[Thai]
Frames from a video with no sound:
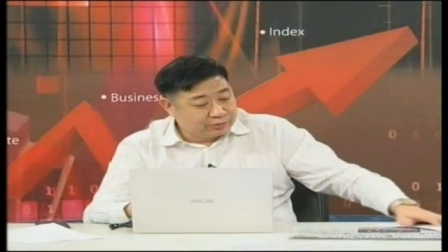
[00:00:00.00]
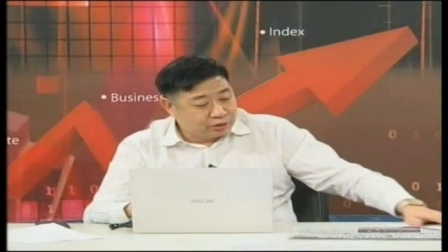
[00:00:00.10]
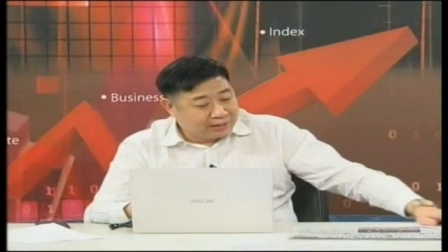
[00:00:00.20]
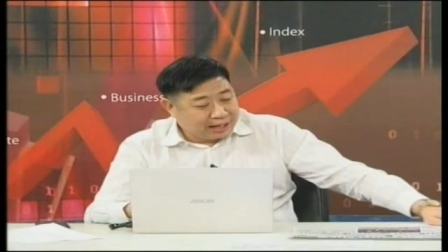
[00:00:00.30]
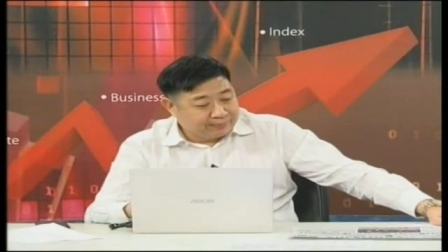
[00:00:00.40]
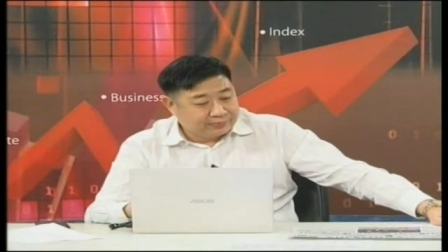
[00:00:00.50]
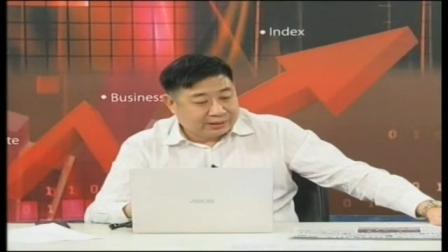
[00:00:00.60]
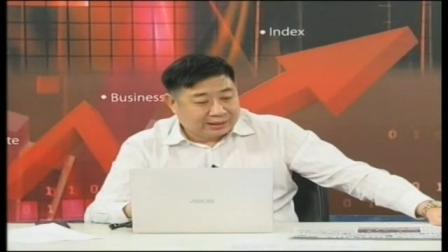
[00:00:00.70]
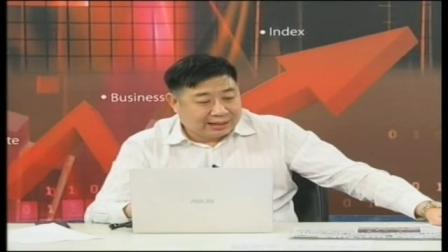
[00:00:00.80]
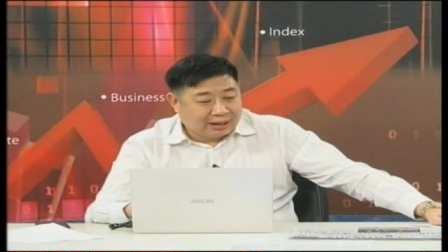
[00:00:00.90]
ท่านผู้ชมครับ
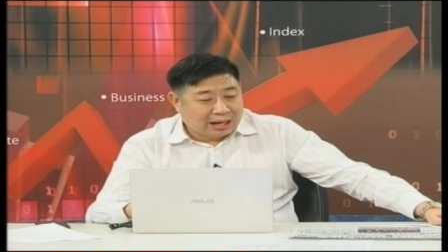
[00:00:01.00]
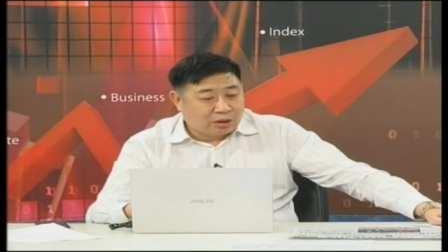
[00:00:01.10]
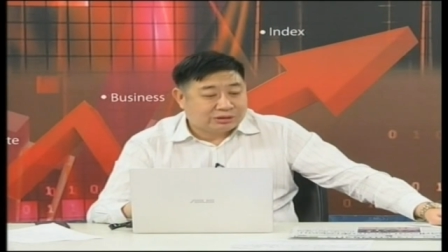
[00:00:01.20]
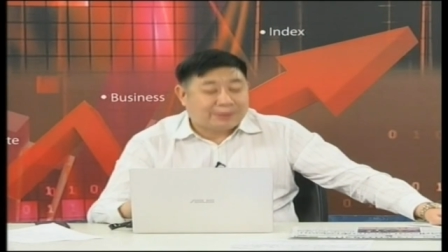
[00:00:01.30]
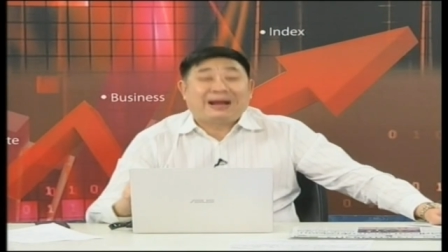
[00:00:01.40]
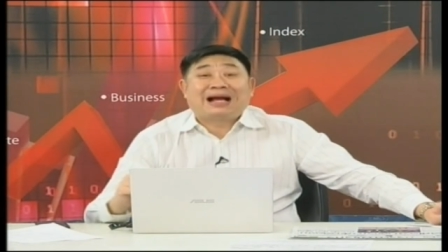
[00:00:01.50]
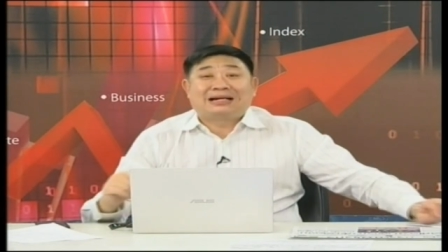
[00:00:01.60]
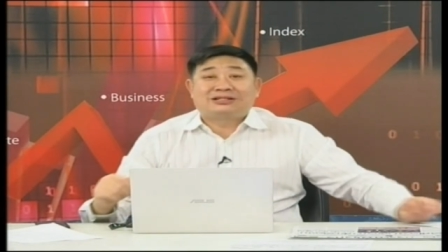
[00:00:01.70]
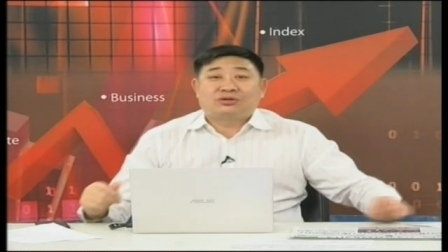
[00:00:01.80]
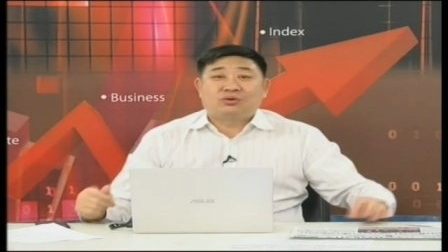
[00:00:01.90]
เดี๋ยวเราจะพัก
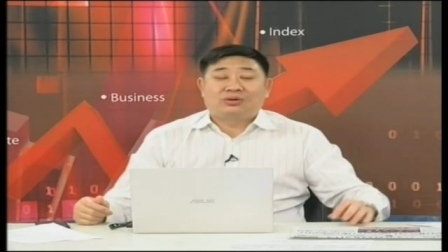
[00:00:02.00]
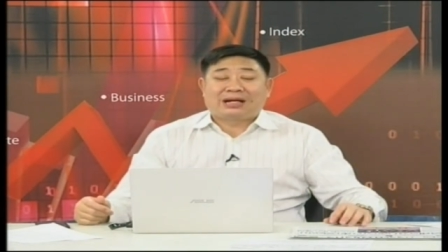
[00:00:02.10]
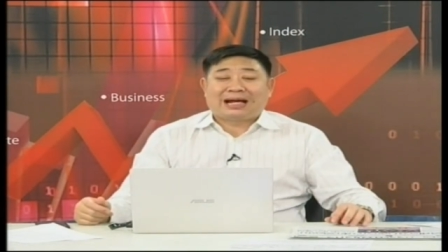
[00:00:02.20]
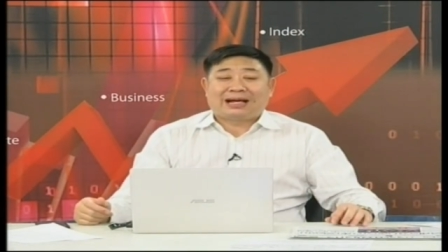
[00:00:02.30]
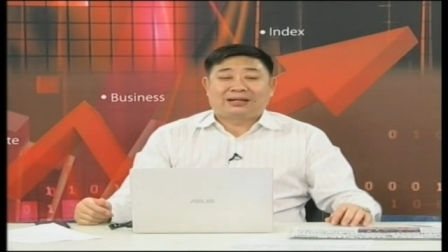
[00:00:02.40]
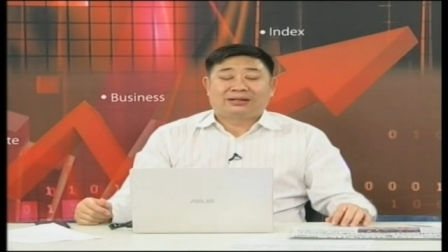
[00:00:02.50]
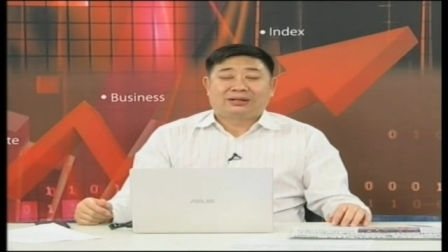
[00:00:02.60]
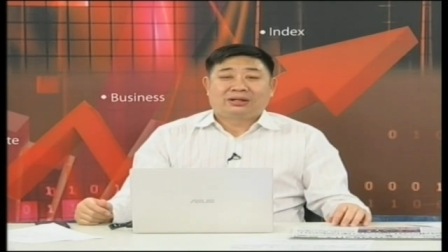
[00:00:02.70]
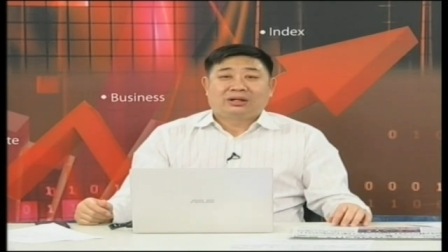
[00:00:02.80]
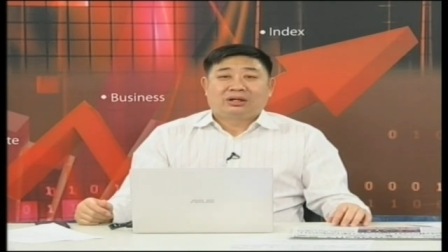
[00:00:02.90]
กันสักครู่นะฮะ
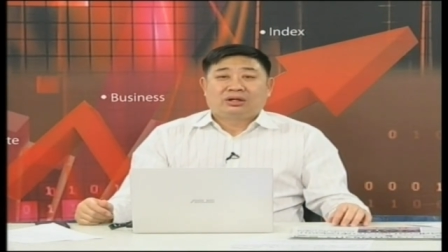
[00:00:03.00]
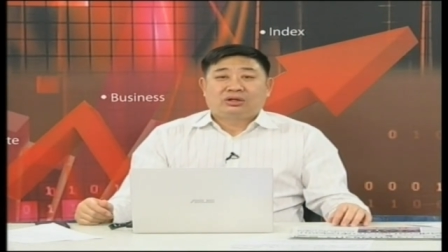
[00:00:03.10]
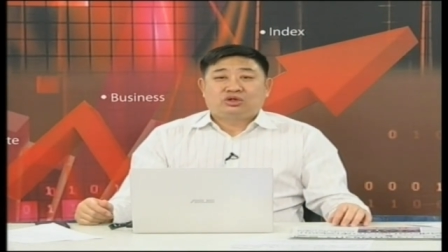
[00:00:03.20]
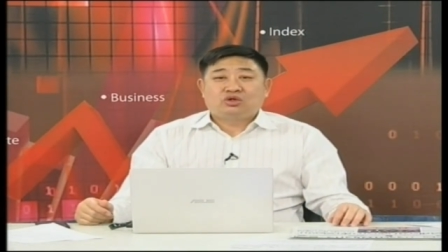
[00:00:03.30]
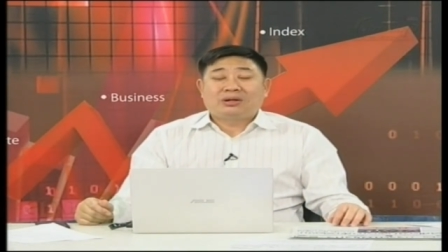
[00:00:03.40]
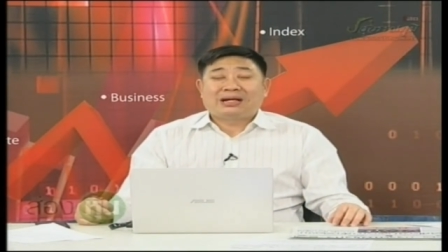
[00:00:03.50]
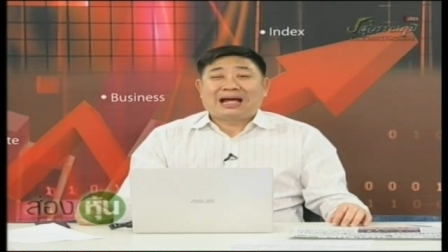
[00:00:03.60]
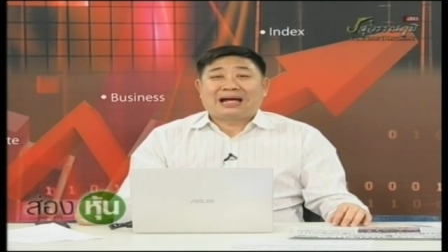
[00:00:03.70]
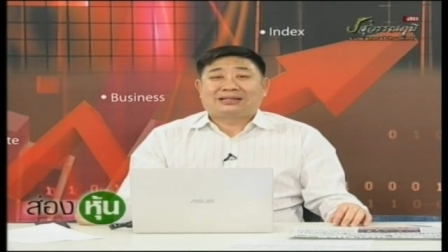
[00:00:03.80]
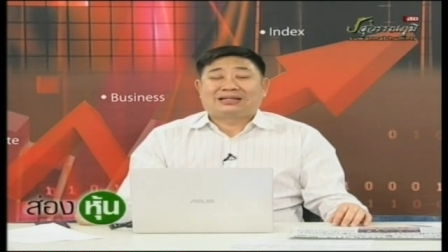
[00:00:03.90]
ช่วงห
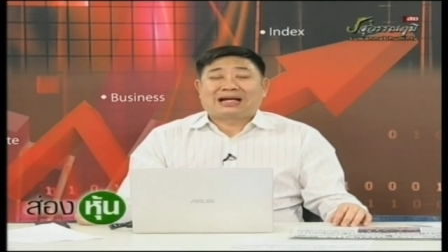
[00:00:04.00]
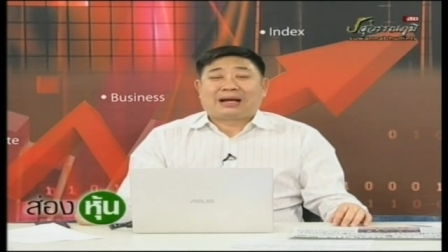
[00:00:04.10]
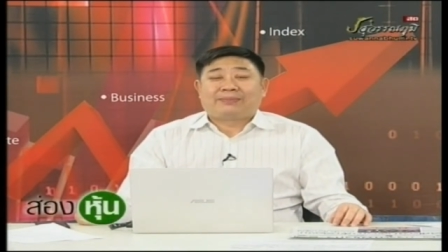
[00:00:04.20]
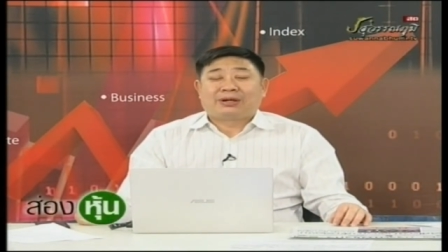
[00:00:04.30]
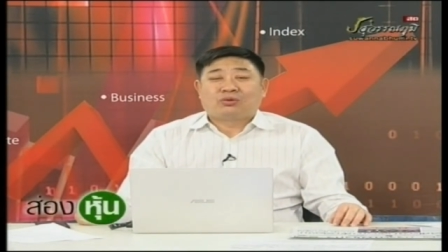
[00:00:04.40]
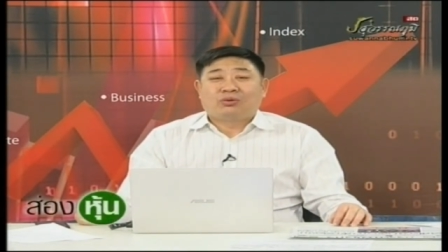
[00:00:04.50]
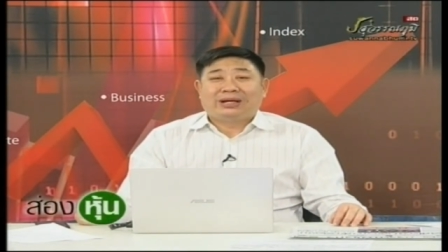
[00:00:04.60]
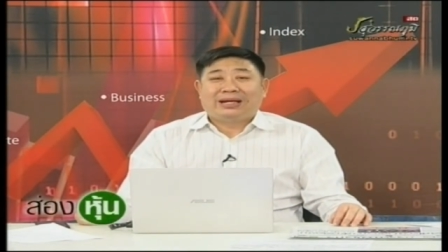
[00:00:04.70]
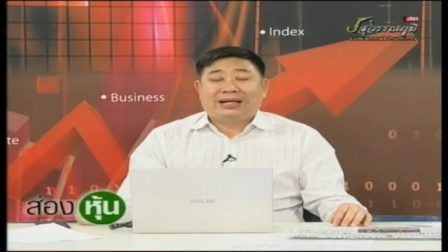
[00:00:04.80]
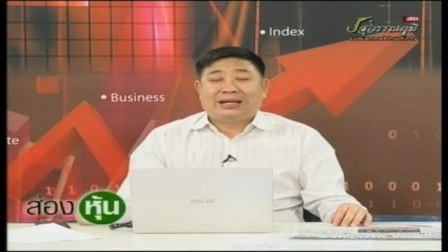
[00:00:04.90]
น้าจะกลับมาคุย